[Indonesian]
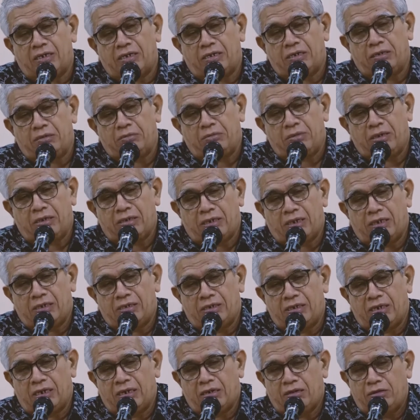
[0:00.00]

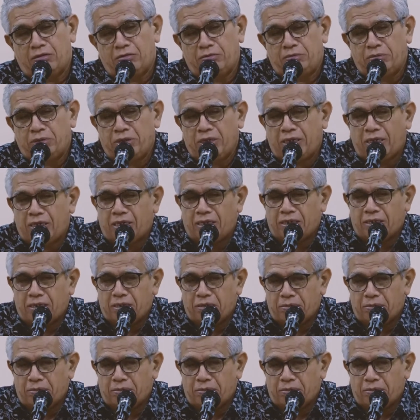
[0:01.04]
kenikmatan yang kau berikan